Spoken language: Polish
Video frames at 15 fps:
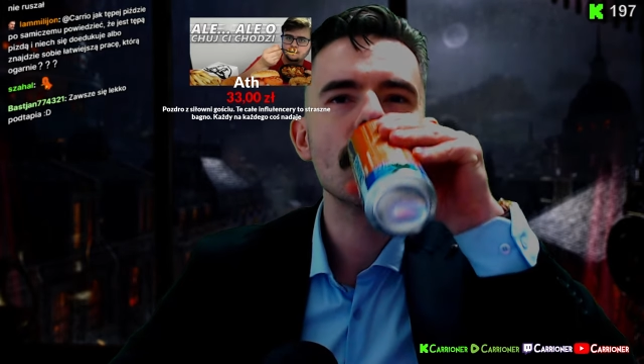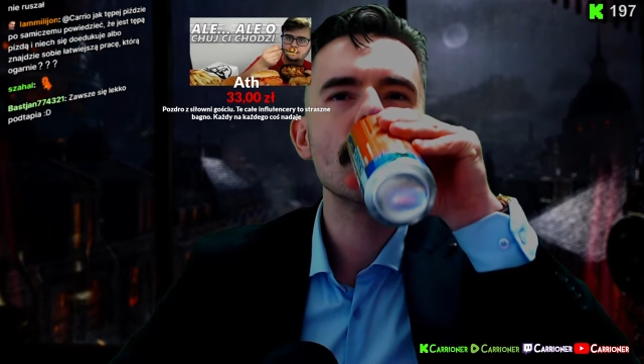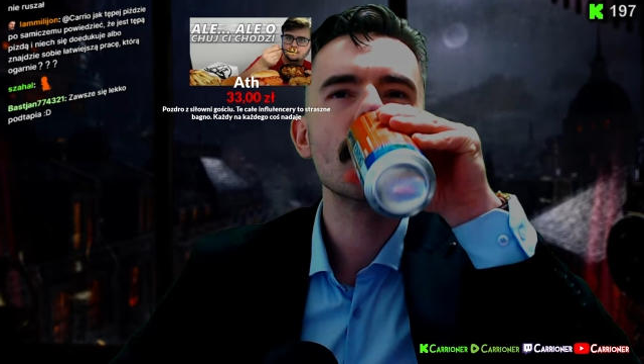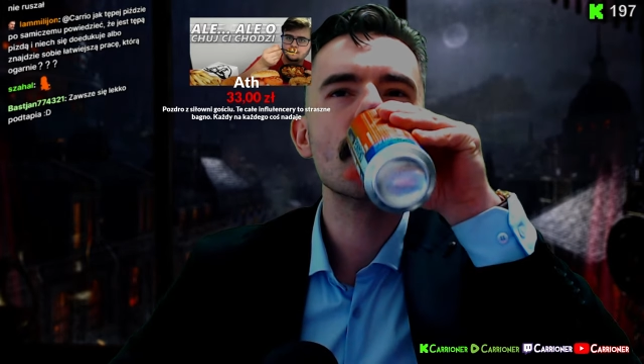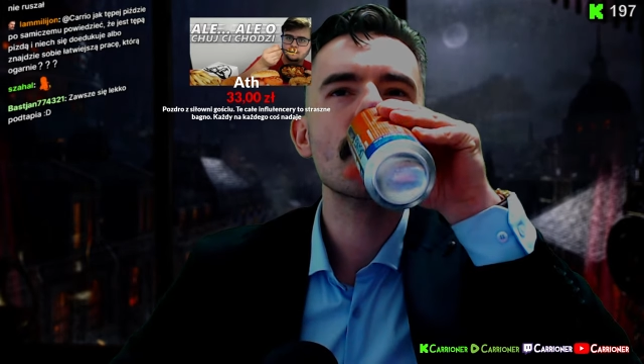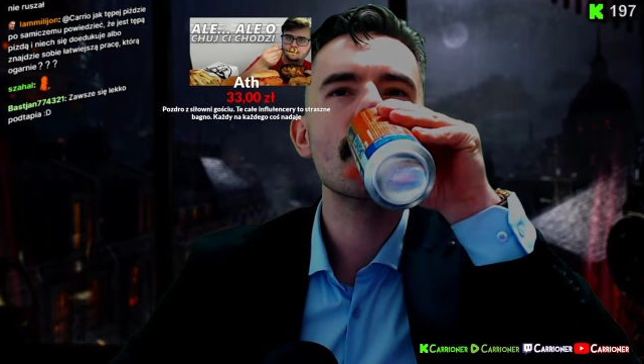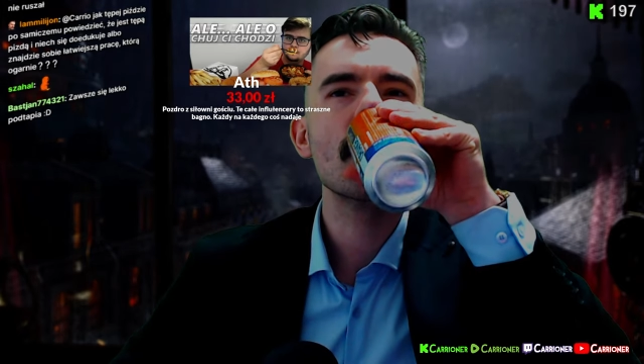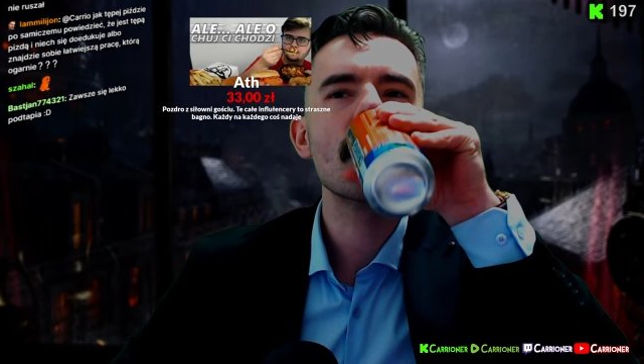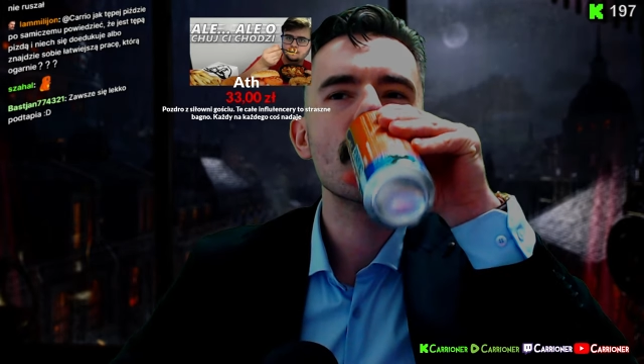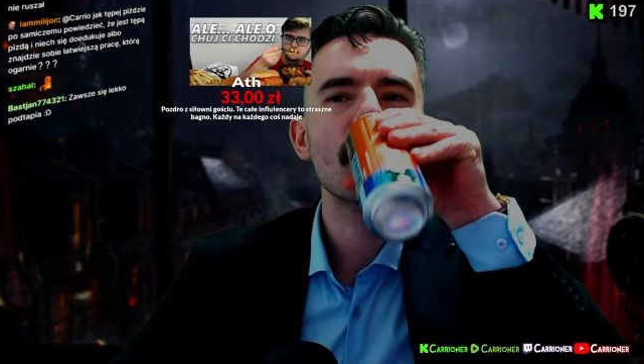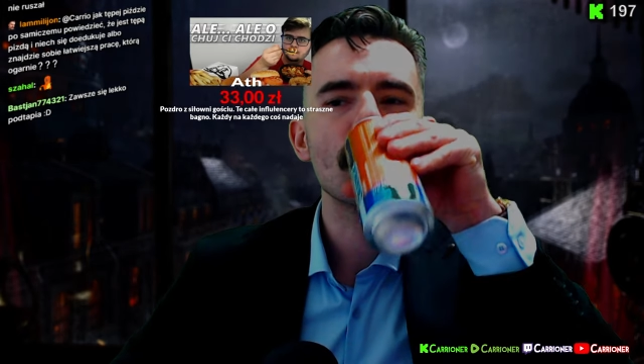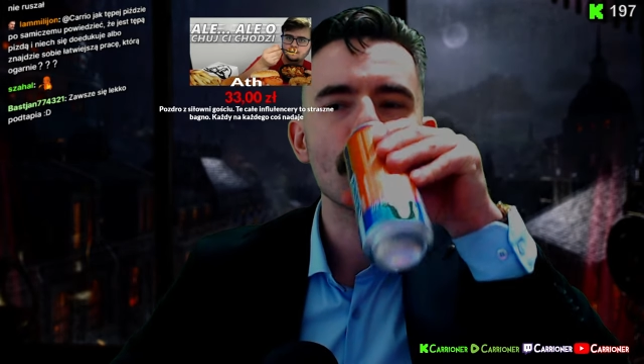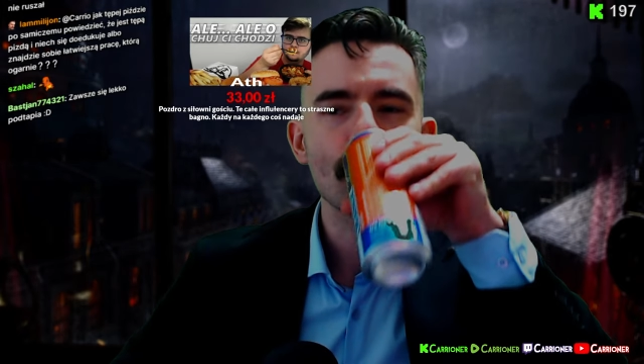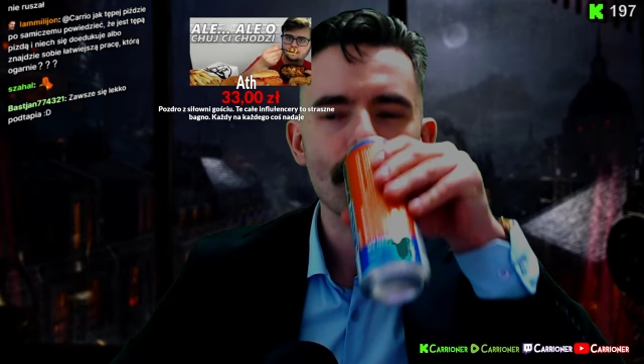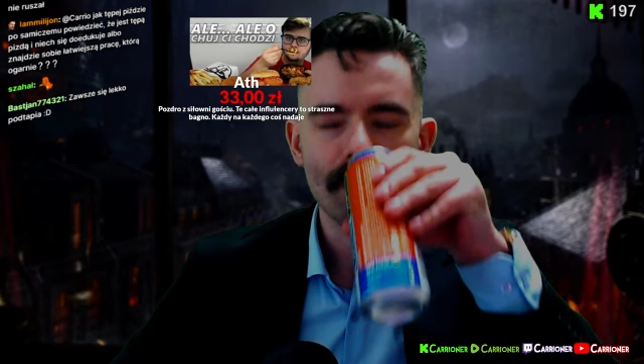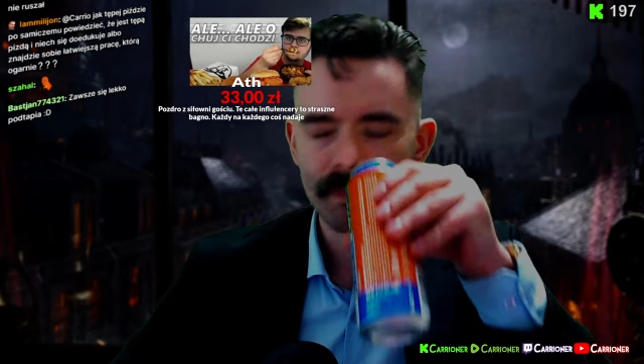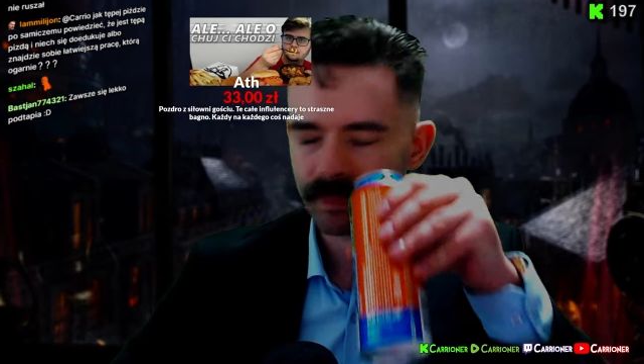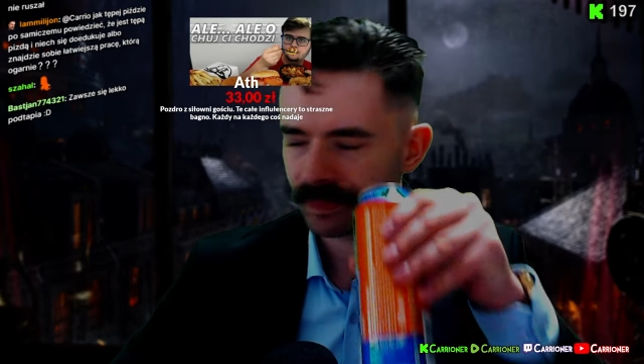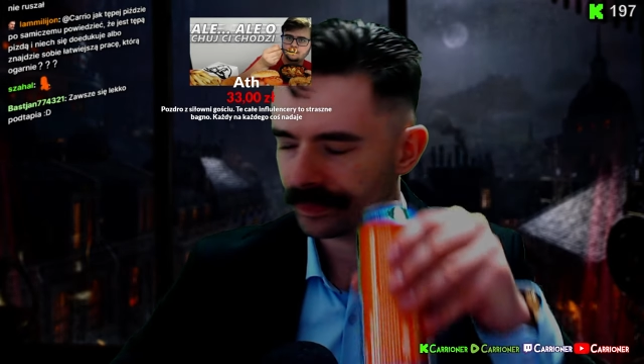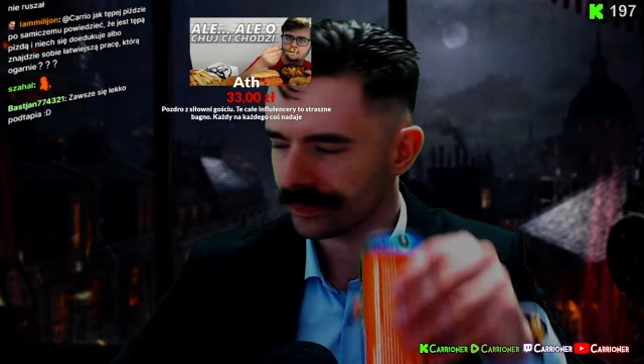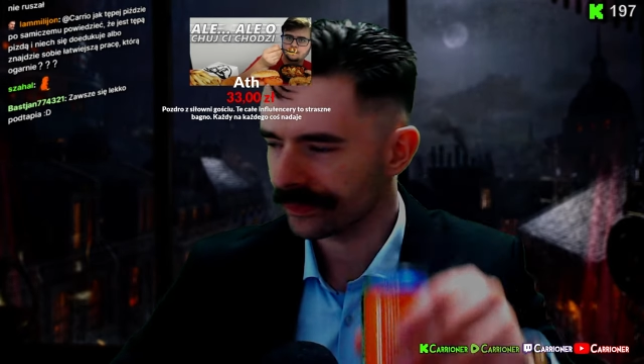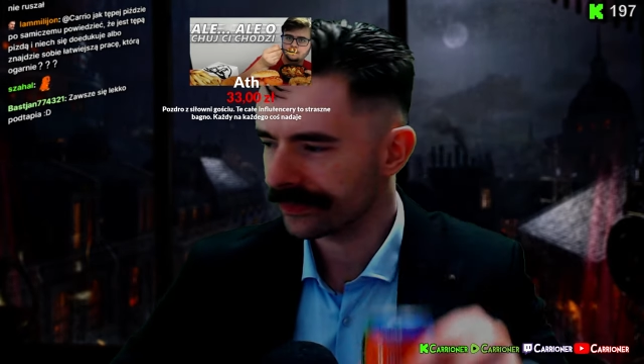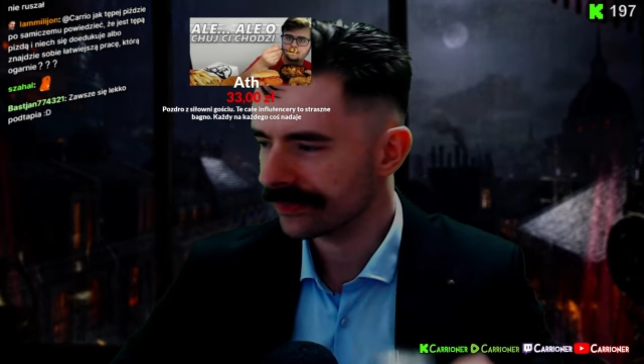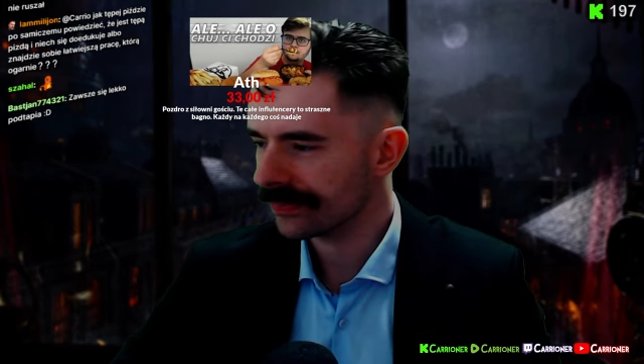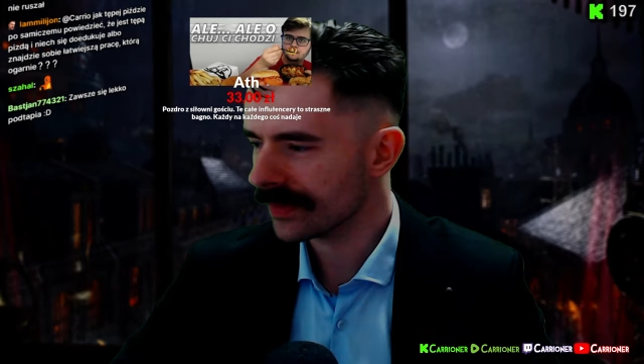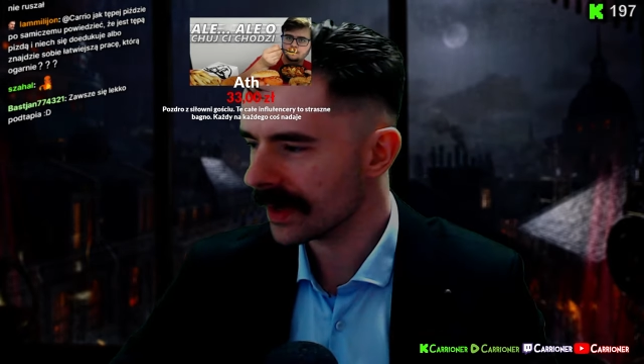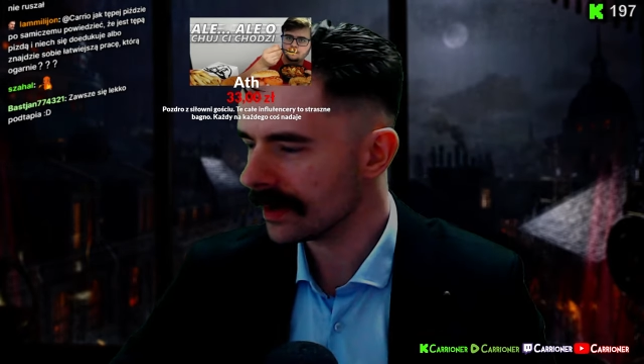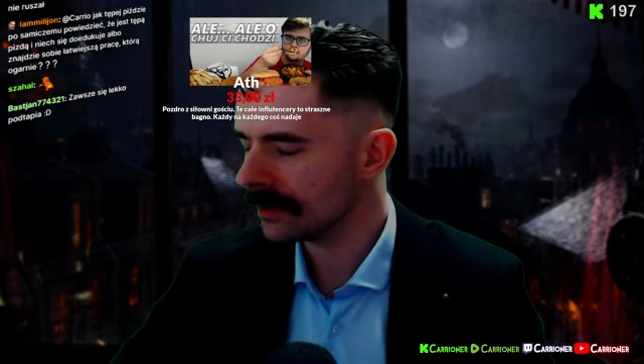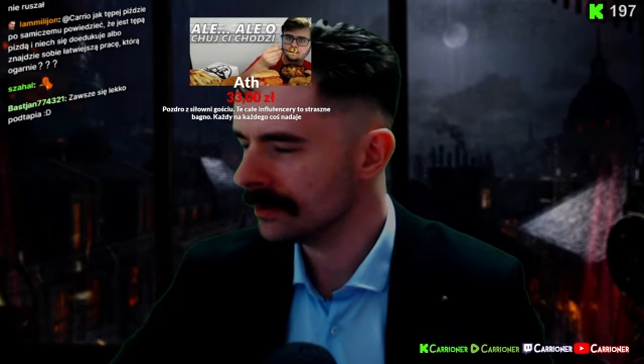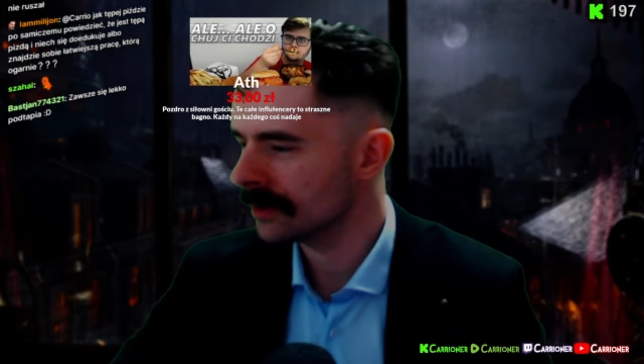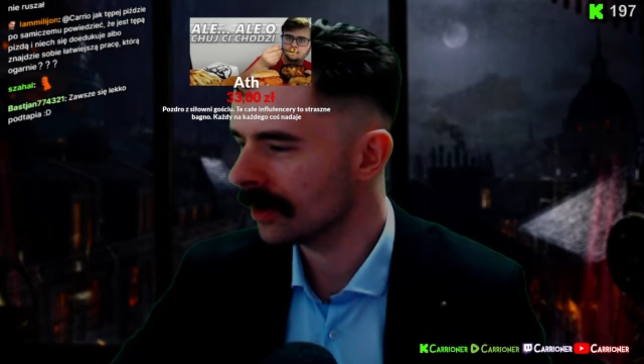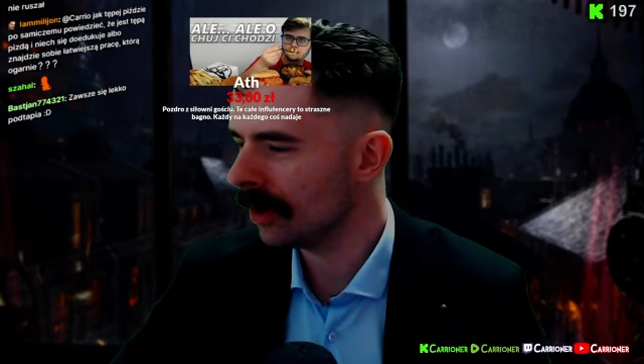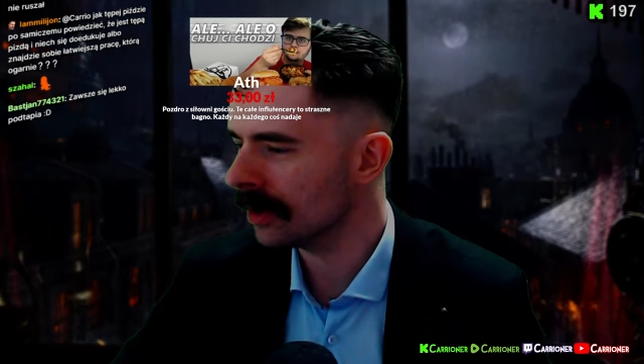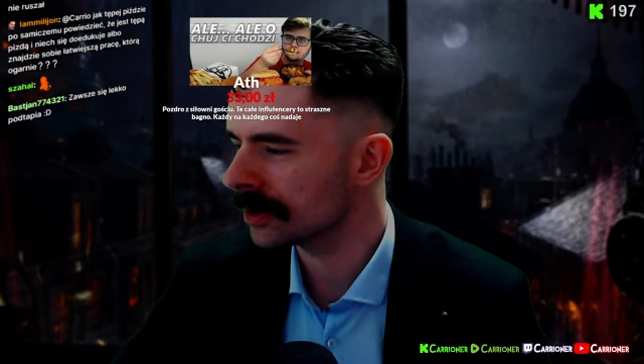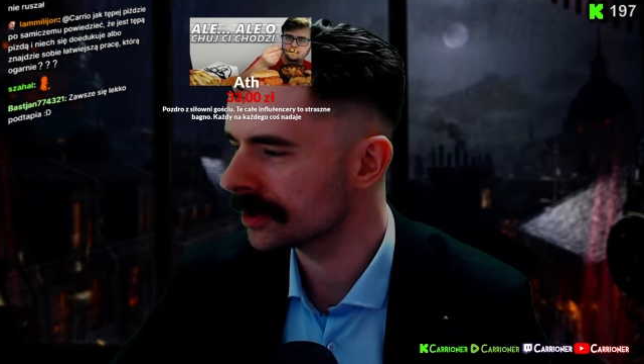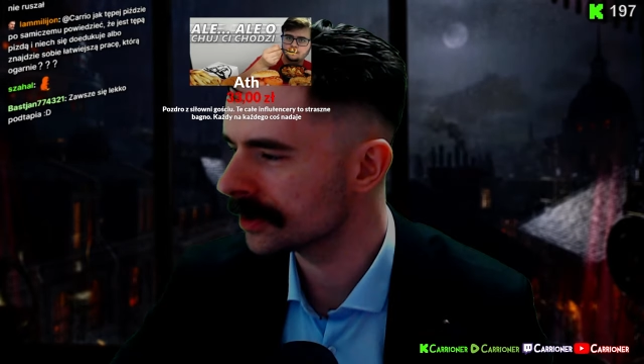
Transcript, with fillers: Pozdro z siłowni gościu. Te Gościu. całe